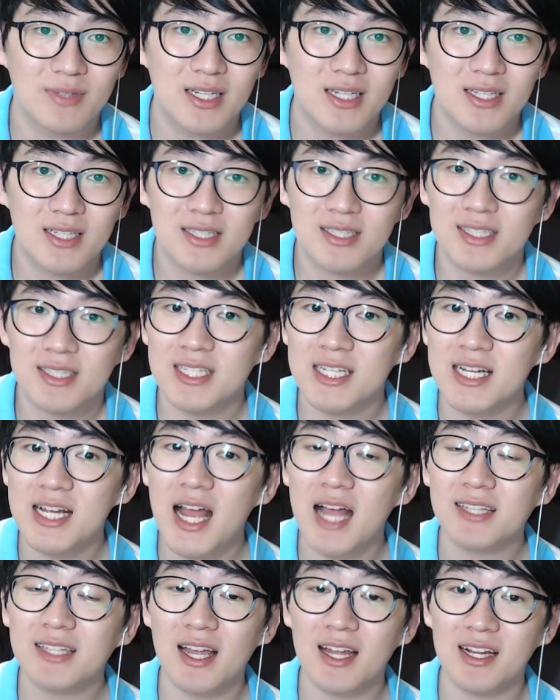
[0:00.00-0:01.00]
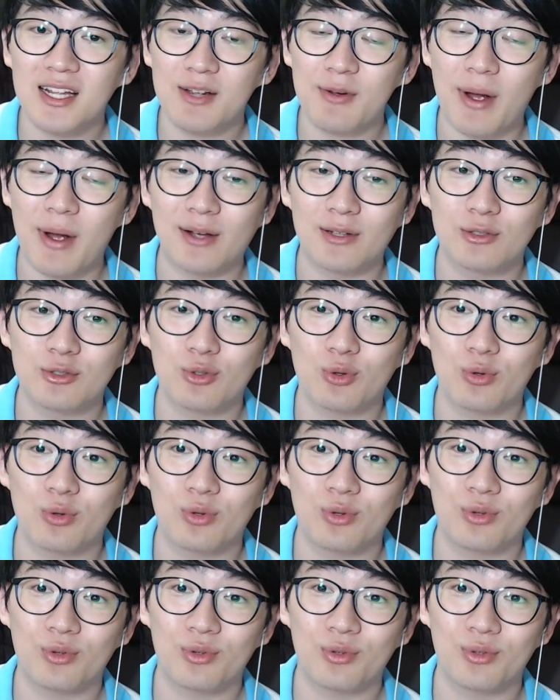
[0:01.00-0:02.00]
싱하사리
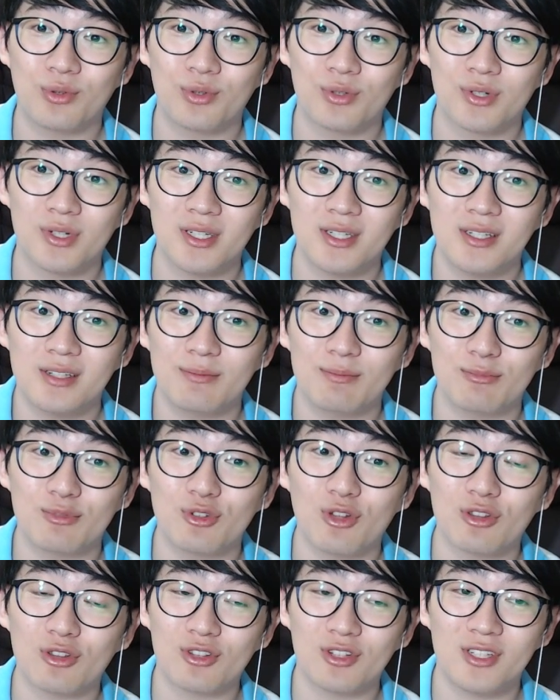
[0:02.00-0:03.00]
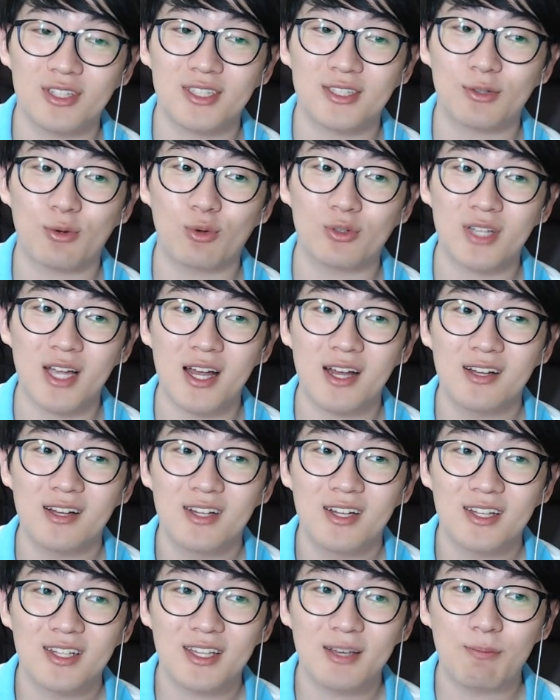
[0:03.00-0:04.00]
왕조를 무너뜨리고자
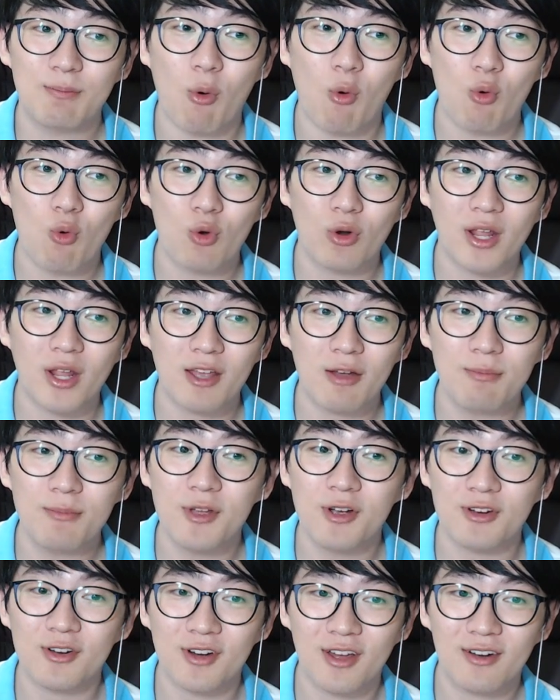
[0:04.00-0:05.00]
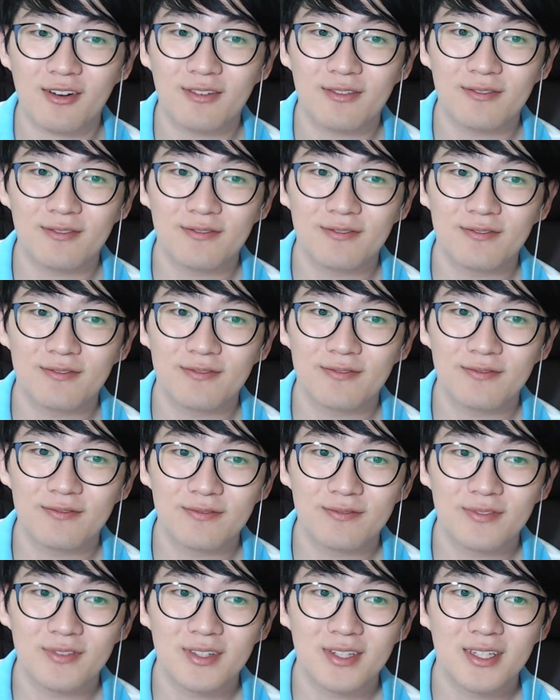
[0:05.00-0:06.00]
이 몽골에 협력을 해요.
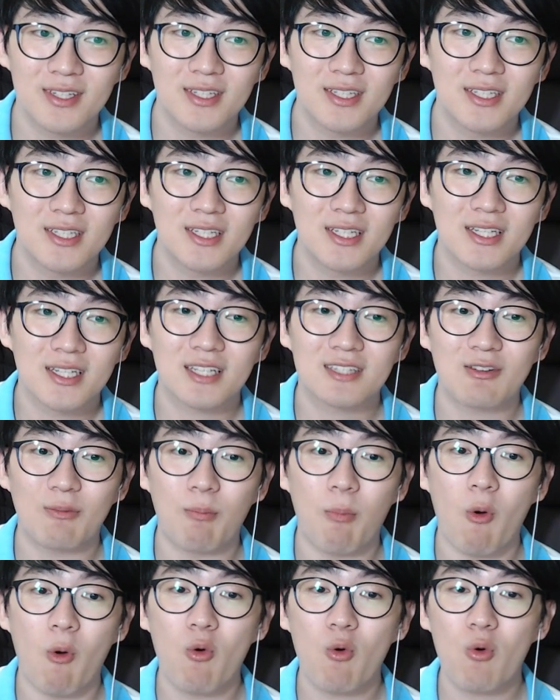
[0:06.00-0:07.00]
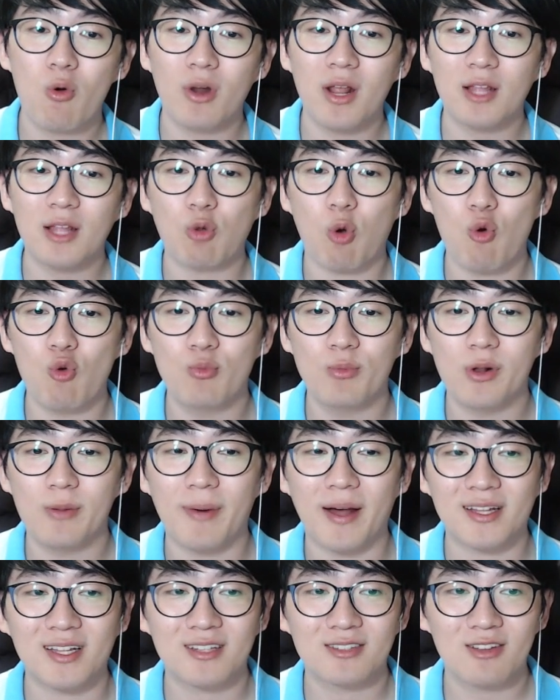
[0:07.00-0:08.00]
그래서 몽골의 도움을
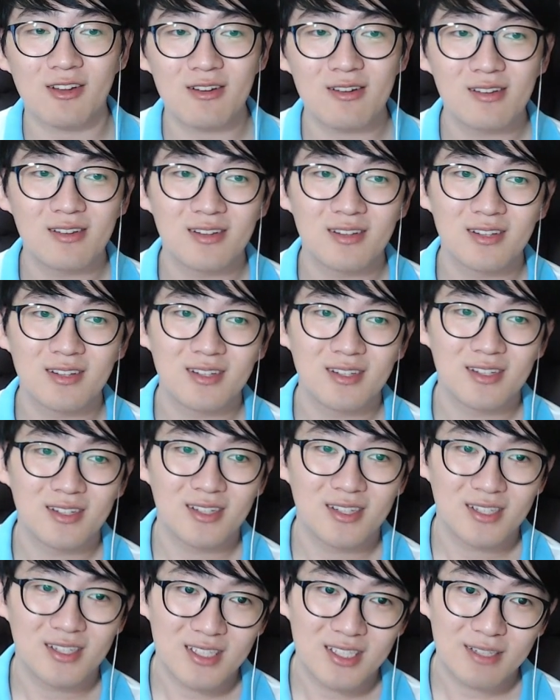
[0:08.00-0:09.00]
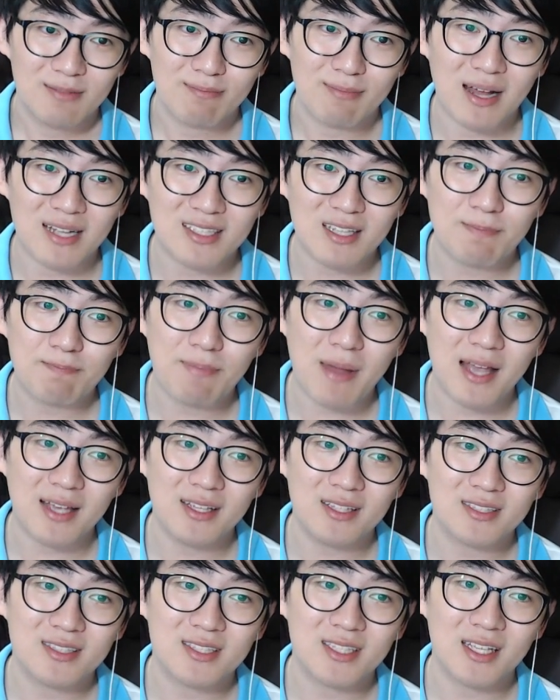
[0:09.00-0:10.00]
받아서
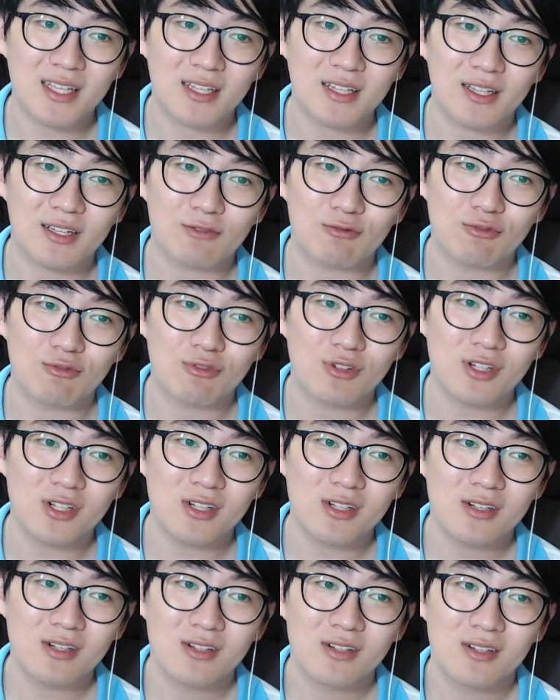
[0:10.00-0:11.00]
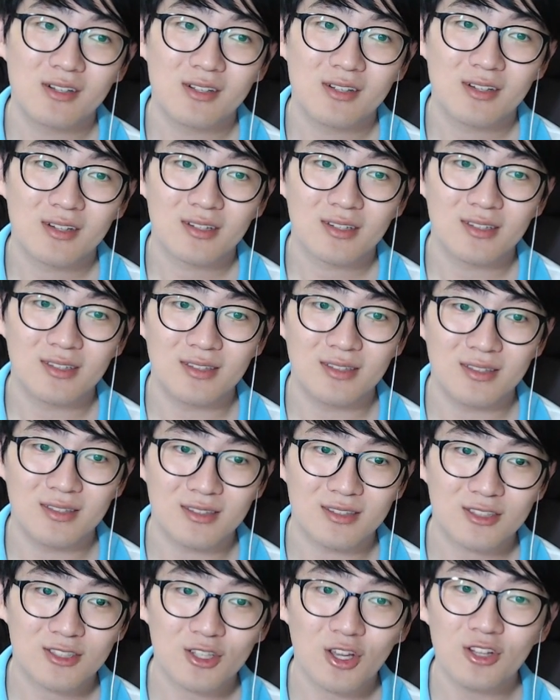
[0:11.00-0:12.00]
마자파이 제국을 그
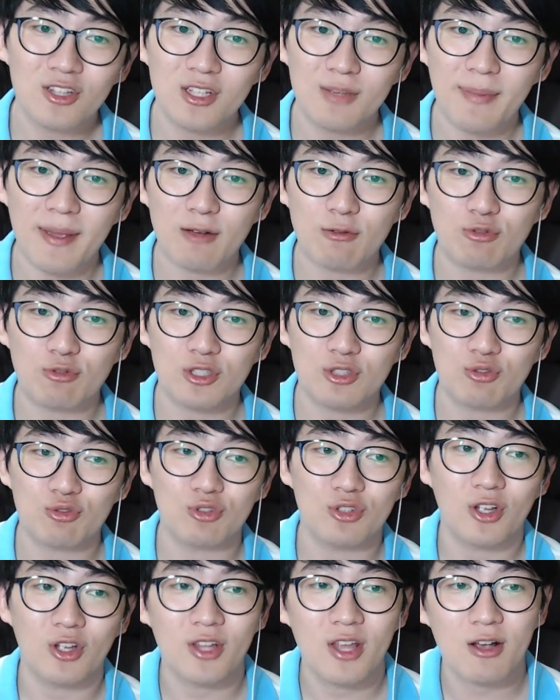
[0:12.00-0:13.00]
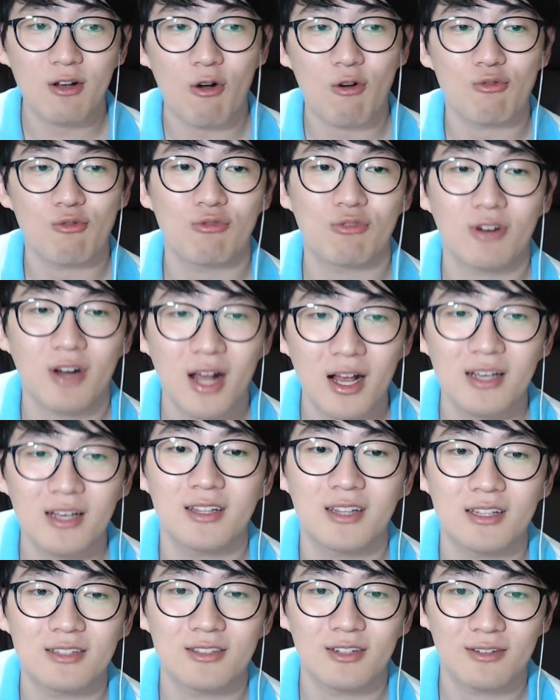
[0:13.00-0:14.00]
1299년에 건국을 하게 되죠.